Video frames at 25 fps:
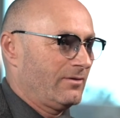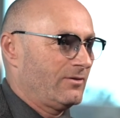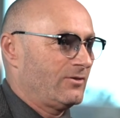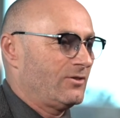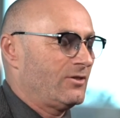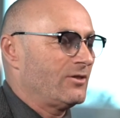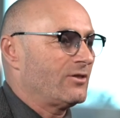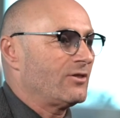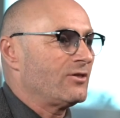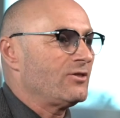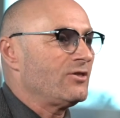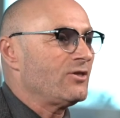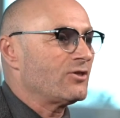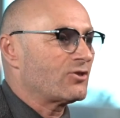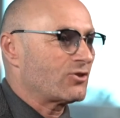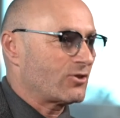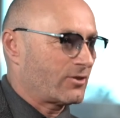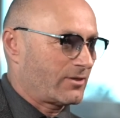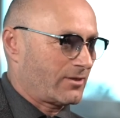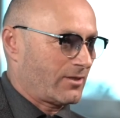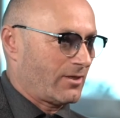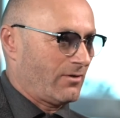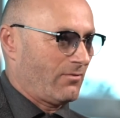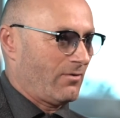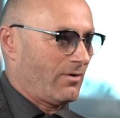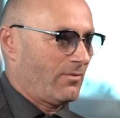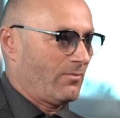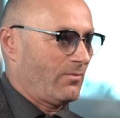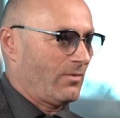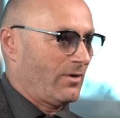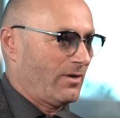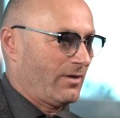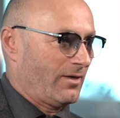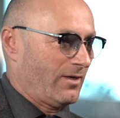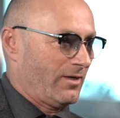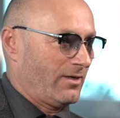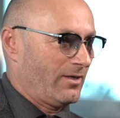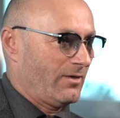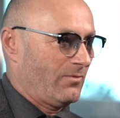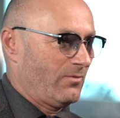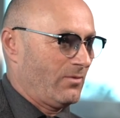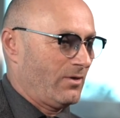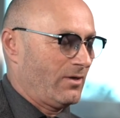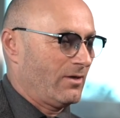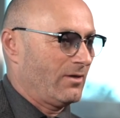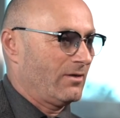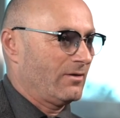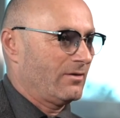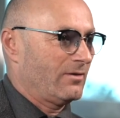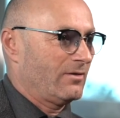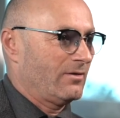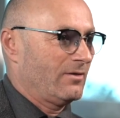технического, по крайней мере,